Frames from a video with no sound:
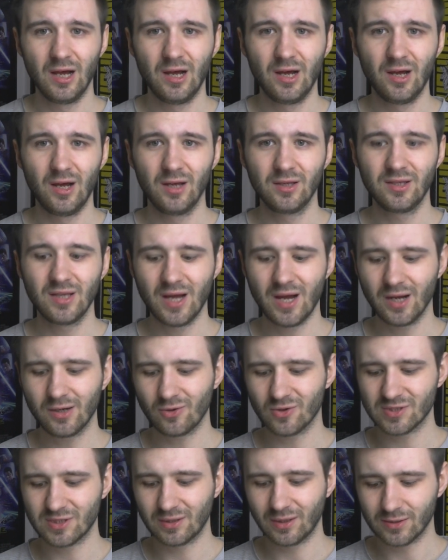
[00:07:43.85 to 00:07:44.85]
e,
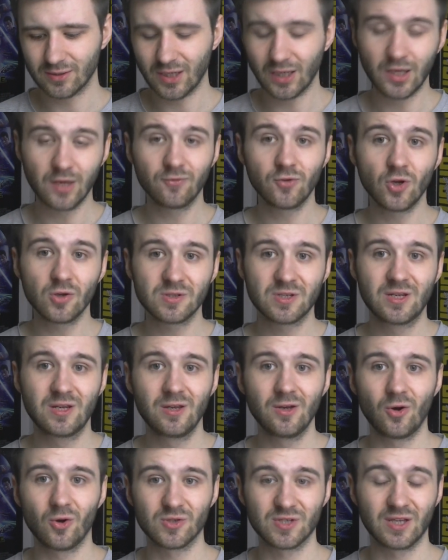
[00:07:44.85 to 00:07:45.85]
jak jakie
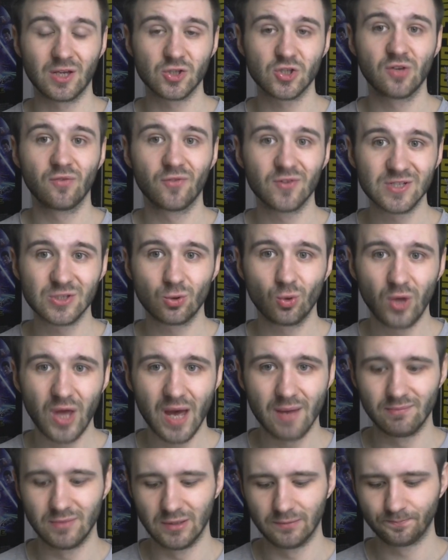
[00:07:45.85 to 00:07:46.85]
wnioski ostatecznie
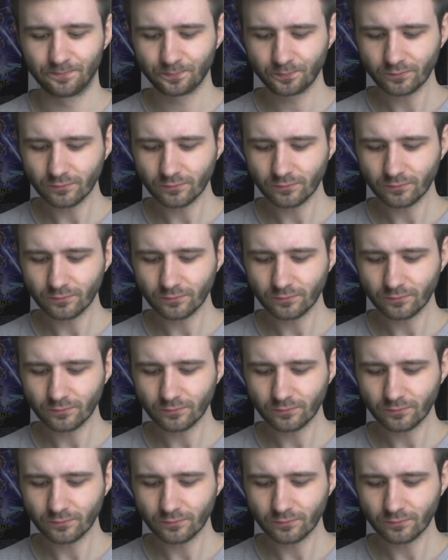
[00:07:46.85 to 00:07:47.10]
wysnujemy.